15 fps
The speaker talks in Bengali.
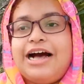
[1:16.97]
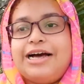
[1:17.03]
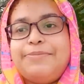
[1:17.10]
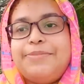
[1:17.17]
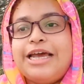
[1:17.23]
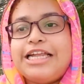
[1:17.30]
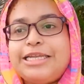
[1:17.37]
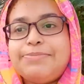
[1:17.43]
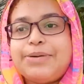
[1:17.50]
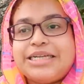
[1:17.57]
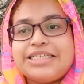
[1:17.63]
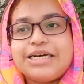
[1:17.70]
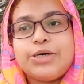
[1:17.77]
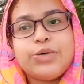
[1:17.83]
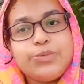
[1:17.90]
মেহেদি
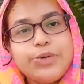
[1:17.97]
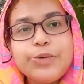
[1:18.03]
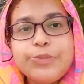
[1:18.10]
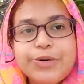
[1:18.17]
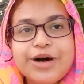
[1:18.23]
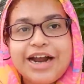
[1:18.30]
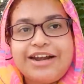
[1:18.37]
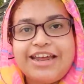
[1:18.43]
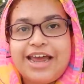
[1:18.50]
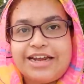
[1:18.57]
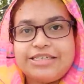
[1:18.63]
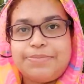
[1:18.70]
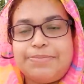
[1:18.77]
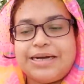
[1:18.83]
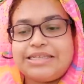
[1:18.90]
পাতা খুবই উপকারী
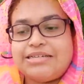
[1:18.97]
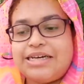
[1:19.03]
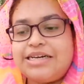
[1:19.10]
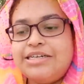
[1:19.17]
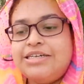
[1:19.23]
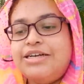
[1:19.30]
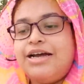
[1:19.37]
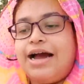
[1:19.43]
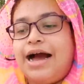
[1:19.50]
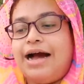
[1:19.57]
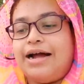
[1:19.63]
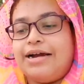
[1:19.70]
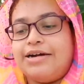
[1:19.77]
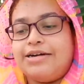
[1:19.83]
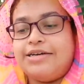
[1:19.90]
একটা পাতা
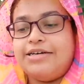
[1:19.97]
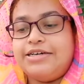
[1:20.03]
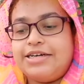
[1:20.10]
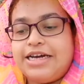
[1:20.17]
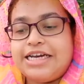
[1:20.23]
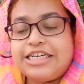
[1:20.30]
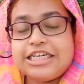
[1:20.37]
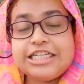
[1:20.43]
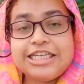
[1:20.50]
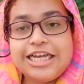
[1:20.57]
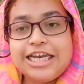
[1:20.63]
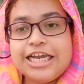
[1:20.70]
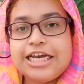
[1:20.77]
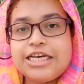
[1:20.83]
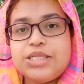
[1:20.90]
আর এটা
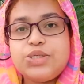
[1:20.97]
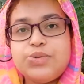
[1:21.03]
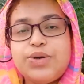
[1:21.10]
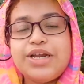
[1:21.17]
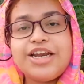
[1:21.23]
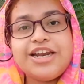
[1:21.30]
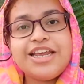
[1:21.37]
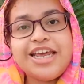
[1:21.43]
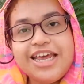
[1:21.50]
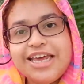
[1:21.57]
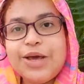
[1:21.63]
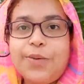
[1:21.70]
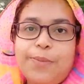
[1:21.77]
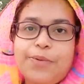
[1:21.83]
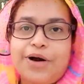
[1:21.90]
দিলে চুলের কি কি
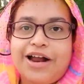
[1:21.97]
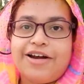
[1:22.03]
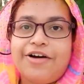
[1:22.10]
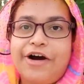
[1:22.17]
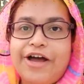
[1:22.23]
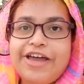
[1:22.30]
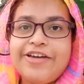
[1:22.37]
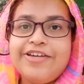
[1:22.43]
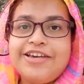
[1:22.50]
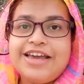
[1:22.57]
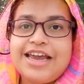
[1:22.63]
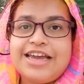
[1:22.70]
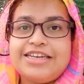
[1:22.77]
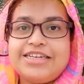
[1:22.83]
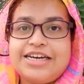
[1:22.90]
উপকার হয়
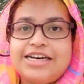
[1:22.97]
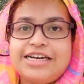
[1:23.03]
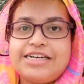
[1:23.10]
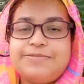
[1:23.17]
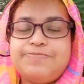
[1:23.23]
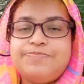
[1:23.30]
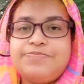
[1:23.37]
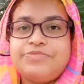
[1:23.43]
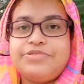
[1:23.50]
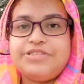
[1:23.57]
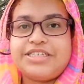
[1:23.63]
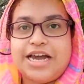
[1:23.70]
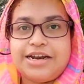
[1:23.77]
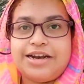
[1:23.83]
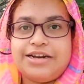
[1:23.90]
এটা
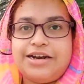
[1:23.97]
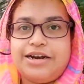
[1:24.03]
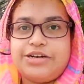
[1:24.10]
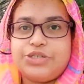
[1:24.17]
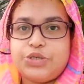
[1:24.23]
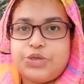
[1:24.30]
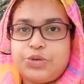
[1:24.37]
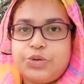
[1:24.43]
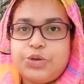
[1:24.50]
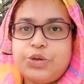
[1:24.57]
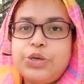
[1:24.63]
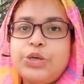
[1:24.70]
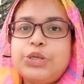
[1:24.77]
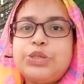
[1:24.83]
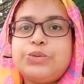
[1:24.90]
জানার জন্য
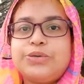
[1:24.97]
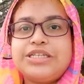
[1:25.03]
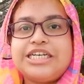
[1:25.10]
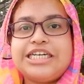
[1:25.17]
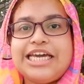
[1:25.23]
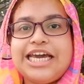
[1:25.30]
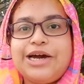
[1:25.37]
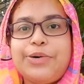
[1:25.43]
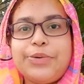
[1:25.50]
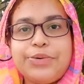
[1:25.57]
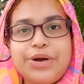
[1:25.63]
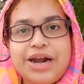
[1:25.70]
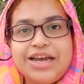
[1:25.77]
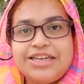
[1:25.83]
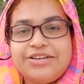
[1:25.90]
তোমাদেরকে অন্য
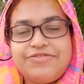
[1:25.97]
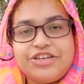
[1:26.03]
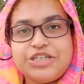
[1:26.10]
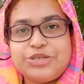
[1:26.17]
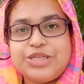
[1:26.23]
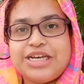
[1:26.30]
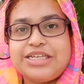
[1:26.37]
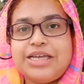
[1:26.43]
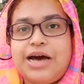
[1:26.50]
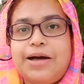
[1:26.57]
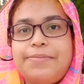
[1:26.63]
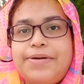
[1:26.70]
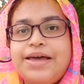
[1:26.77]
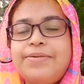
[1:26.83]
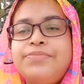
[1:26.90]
আরেকটা ভিডিও দেখতে
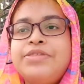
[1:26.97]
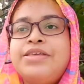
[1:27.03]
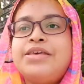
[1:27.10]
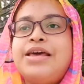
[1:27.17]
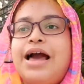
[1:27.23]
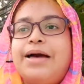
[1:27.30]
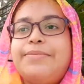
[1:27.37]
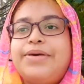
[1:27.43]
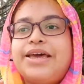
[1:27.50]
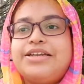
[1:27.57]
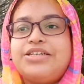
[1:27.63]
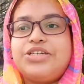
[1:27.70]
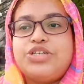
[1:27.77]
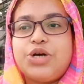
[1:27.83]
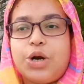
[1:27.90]
হবে আমি
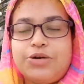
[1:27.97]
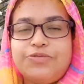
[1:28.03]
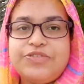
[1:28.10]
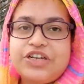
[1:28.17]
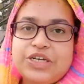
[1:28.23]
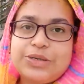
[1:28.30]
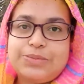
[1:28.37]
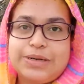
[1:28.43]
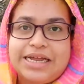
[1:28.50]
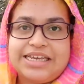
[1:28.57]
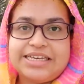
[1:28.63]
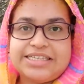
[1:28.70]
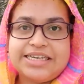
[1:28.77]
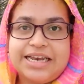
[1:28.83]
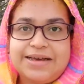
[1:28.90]
একটা শর্ট ভিডিও
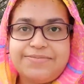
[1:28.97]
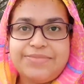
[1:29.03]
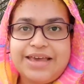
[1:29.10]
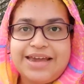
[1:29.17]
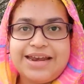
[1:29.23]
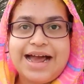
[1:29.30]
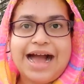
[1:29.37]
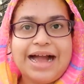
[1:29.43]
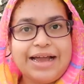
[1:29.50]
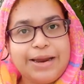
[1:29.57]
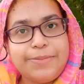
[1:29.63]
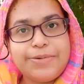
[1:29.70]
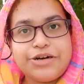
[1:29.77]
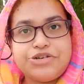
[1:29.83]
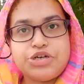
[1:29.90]
বানিয়েছিলাম এর আগের
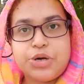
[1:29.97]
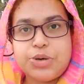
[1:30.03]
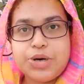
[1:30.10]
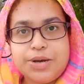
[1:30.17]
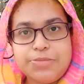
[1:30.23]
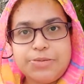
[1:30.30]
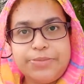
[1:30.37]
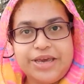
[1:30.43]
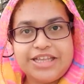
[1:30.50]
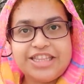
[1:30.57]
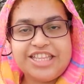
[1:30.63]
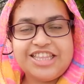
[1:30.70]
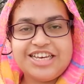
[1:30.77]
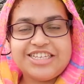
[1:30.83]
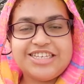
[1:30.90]
বার যখন আমি মেহেদি
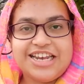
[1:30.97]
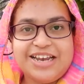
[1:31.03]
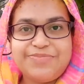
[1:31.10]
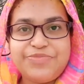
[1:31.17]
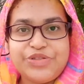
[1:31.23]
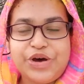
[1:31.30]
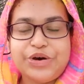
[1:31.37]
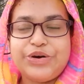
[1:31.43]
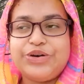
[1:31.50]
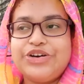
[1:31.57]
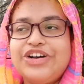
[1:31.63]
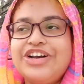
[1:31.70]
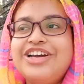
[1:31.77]
দিয়েছিলাম তখন